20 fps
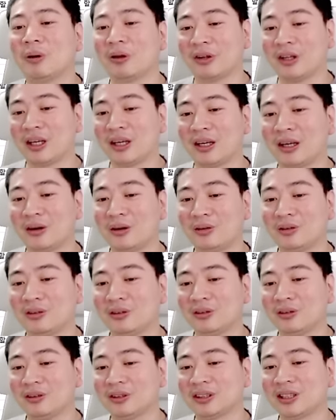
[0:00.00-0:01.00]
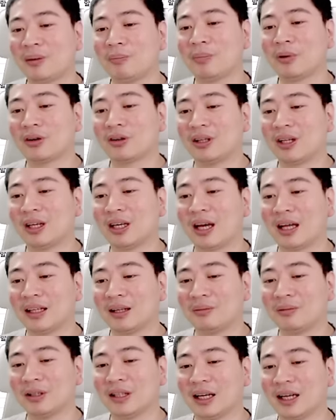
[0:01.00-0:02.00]
2번 4개요 3번은 4개 안
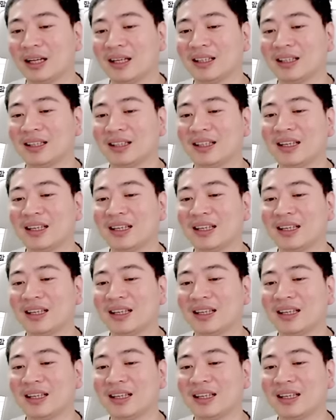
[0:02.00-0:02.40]
됩니다